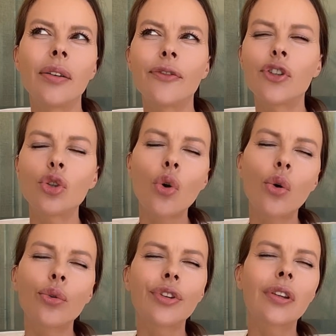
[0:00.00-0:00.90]
все
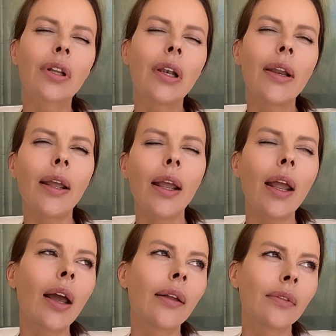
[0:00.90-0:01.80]
какой-то
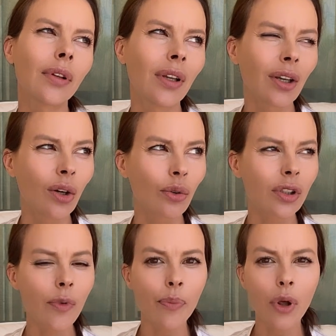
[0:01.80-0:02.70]
тлен, у
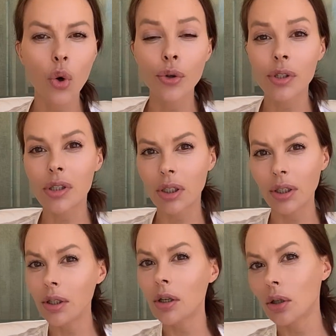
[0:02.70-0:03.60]
тебя плохое
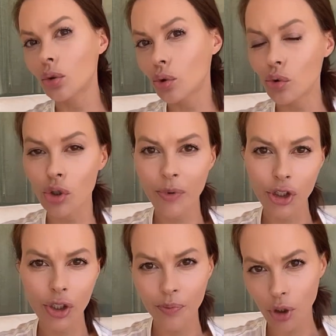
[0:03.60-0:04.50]
настроение, которое уже
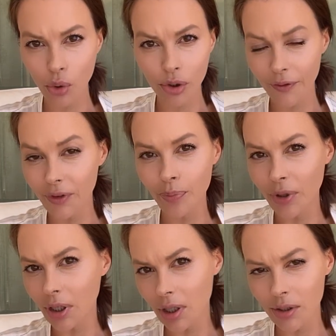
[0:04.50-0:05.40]
почти переходит в
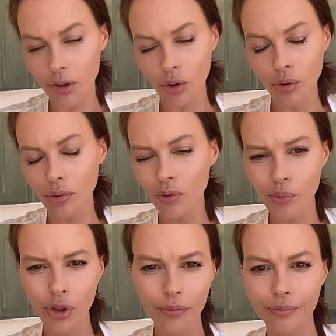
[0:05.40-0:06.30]
депрессию. Ну, в
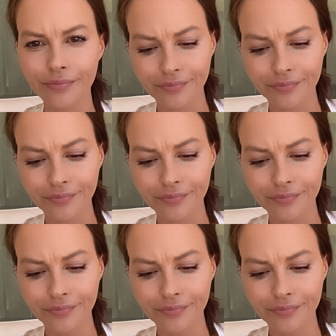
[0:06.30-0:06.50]
общем,